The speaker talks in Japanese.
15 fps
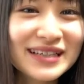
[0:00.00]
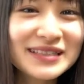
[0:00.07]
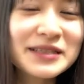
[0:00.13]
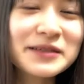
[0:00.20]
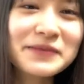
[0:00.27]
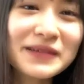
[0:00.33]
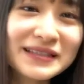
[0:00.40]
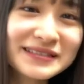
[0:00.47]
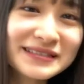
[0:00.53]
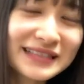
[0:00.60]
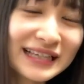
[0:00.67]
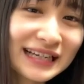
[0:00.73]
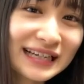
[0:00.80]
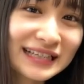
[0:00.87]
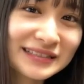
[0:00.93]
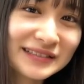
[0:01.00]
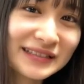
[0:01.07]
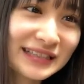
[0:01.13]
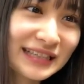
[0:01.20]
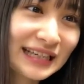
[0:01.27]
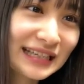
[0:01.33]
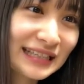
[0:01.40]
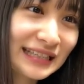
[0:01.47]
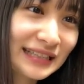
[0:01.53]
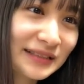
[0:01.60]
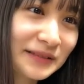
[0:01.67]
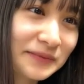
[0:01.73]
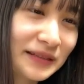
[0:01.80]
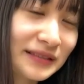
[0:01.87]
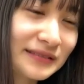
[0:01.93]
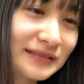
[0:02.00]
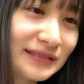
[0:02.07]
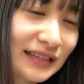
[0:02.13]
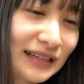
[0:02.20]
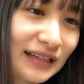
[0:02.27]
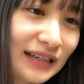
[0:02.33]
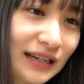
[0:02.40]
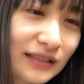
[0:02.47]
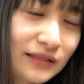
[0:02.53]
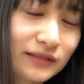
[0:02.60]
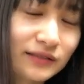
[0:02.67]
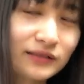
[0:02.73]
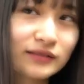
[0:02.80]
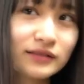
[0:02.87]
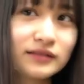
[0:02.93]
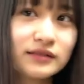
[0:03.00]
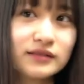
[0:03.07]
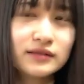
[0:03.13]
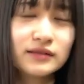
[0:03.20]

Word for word: そうバルーンサッカーそう1回きりのバルーンサッカーあのー、